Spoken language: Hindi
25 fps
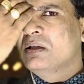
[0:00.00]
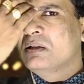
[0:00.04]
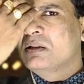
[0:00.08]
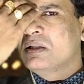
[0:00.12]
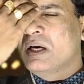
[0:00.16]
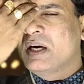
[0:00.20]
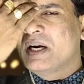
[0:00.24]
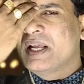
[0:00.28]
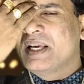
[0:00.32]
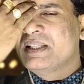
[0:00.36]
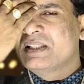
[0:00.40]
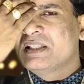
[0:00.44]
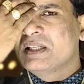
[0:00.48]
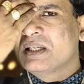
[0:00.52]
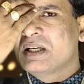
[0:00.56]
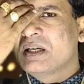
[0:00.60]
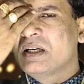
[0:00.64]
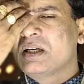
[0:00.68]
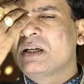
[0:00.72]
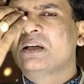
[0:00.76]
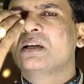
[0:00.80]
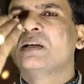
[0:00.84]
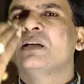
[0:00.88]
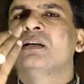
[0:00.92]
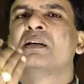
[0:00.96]
थर्ड आई
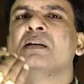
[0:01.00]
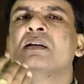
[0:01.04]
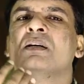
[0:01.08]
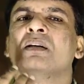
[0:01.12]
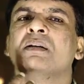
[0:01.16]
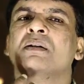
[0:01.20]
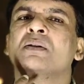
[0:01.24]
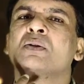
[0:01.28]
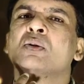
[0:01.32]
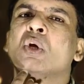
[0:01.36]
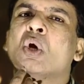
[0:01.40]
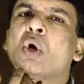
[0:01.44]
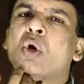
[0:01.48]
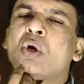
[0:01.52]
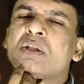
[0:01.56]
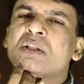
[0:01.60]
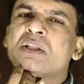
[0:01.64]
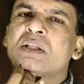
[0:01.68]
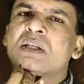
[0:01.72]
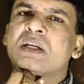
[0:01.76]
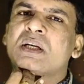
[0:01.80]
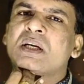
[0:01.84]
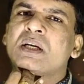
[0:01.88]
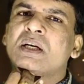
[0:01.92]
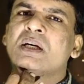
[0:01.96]
चक्रा थर्ड
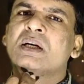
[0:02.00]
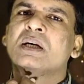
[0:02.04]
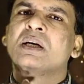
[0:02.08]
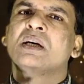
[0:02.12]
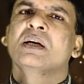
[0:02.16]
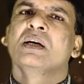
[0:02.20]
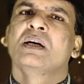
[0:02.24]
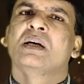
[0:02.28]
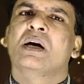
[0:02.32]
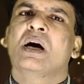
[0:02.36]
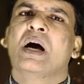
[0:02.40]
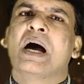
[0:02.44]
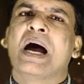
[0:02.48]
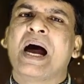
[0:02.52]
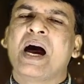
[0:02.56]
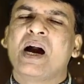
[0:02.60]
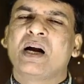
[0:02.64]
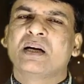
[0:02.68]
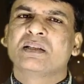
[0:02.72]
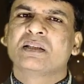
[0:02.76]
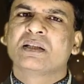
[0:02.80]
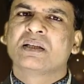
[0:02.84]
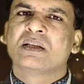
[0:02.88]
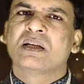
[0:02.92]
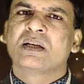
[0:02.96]
चक्रा
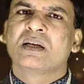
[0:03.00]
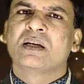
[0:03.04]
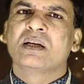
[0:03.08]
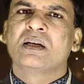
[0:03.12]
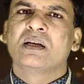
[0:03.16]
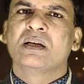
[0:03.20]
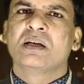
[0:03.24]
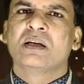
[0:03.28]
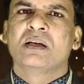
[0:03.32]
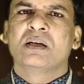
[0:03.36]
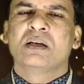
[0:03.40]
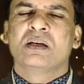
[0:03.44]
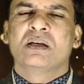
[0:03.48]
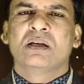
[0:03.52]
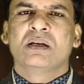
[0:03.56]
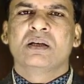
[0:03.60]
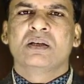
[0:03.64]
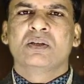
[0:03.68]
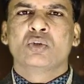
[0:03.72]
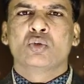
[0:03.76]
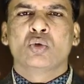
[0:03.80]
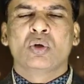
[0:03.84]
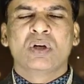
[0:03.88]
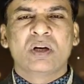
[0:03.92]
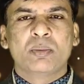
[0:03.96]
हार्ट चक्रा
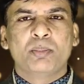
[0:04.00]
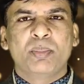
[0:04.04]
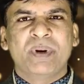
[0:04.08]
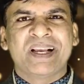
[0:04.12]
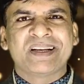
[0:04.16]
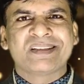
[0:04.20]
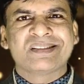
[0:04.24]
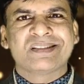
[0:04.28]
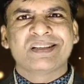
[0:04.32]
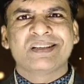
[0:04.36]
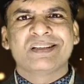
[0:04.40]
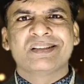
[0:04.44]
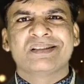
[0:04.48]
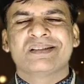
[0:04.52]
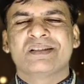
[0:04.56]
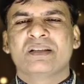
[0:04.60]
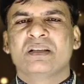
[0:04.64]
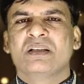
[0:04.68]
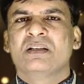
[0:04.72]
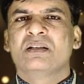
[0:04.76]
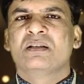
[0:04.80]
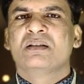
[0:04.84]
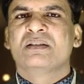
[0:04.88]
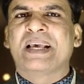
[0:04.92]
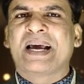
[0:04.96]
सोलर प्लेक्सेस
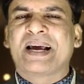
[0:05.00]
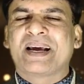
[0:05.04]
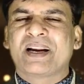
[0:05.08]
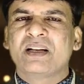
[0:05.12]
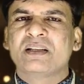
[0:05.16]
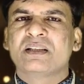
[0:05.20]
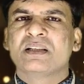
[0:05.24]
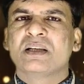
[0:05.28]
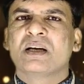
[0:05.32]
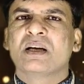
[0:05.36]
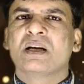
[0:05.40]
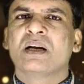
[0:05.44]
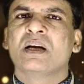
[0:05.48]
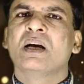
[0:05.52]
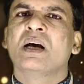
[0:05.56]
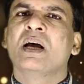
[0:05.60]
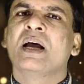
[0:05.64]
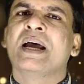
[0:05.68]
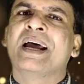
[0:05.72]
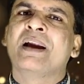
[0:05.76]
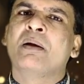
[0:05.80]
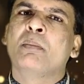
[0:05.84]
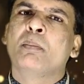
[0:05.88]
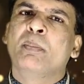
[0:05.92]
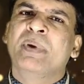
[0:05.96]
सैक्रल चक्रा
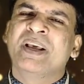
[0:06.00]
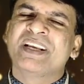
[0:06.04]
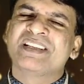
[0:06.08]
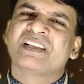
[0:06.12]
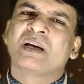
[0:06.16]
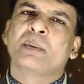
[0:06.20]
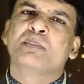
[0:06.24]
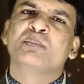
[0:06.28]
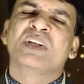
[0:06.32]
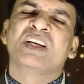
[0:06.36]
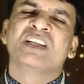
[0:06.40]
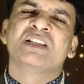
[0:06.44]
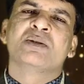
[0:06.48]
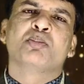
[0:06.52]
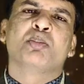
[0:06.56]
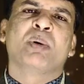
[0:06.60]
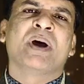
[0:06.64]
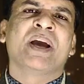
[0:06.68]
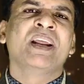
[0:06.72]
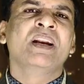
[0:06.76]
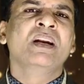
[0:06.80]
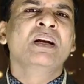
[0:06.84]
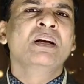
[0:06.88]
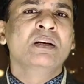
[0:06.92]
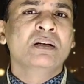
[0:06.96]
एंड बेस ऑफ द
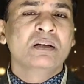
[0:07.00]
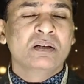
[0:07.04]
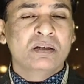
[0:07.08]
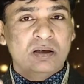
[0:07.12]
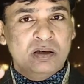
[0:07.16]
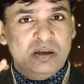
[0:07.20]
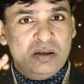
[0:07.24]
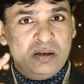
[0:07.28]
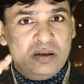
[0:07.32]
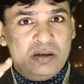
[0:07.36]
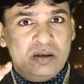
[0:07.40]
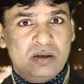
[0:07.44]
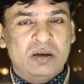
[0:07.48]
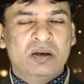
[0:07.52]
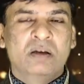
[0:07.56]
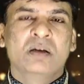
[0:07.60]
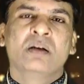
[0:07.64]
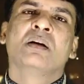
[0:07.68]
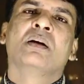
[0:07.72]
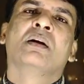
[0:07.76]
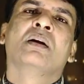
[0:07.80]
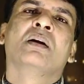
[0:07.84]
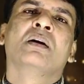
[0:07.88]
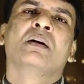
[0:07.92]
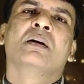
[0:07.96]
स्पाइन
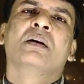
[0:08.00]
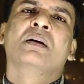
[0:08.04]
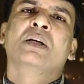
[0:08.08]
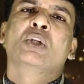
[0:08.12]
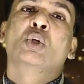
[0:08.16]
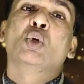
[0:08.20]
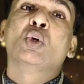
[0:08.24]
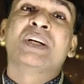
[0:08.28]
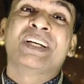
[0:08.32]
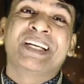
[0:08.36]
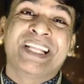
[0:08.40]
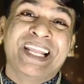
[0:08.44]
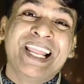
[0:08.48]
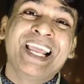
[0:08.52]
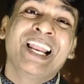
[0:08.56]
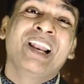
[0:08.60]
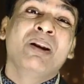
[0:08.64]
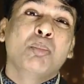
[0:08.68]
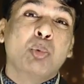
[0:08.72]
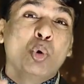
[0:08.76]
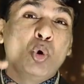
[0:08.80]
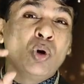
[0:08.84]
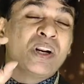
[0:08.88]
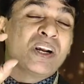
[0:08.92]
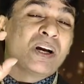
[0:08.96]
जो टेल
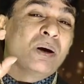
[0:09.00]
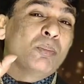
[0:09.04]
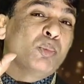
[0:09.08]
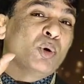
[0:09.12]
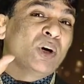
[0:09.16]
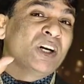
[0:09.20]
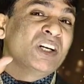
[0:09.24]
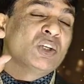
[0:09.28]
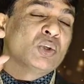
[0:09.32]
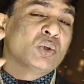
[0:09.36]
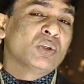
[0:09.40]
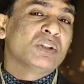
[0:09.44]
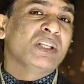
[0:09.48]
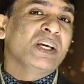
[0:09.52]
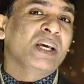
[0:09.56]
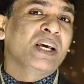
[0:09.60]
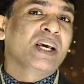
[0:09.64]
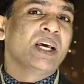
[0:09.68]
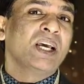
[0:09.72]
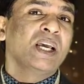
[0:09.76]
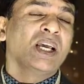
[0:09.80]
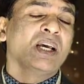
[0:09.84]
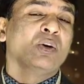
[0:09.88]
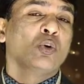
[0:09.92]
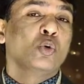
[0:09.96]
बोन का पॉइंट होता
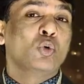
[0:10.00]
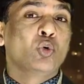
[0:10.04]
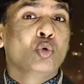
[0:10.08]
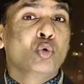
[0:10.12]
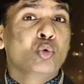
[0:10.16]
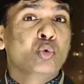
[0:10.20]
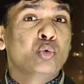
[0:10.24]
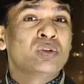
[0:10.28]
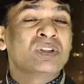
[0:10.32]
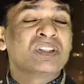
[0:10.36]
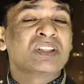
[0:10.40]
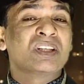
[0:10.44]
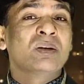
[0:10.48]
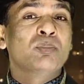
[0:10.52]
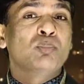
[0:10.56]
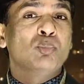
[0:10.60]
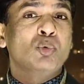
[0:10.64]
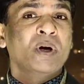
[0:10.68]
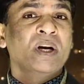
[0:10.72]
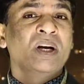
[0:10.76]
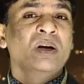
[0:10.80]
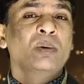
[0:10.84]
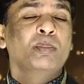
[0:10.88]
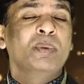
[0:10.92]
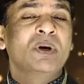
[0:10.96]
है उसके
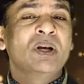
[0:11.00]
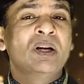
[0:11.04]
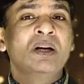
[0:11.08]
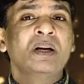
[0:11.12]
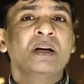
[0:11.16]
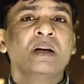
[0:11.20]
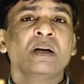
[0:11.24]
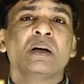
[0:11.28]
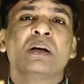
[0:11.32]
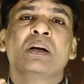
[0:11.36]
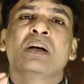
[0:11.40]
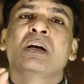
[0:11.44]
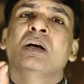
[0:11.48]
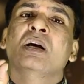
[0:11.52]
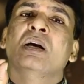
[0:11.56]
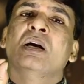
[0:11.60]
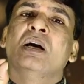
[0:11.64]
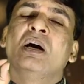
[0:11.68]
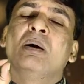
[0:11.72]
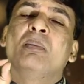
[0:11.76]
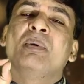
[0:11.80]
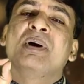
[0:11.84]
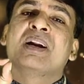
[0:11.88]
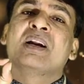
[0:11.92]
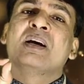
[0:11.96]
पॉइंट पर
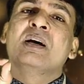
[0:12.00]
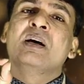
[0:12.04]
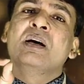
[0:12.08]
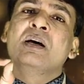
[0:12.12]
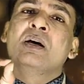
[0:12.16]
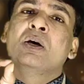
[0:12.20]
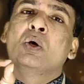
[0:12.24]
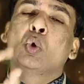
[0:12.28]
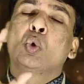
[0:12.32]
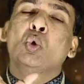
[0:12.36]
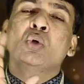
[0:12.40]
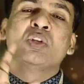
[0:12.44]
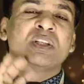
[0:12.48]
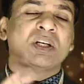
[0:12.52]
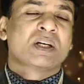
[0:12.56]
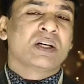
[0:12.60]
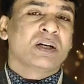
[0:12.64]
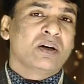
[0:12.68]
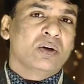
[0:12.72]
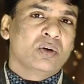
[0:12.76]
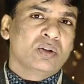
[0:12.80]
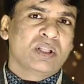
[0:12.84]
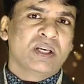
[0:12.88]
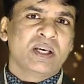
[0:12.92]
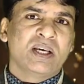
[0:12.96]
हमारा रूट
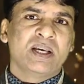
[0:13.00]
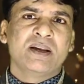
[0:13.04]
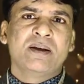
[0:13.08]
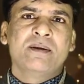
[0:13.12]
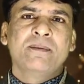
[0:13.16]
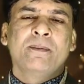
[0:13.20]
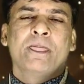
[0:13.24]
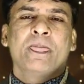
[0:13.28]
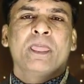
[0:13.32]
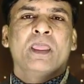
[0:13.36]
चक्रा होता है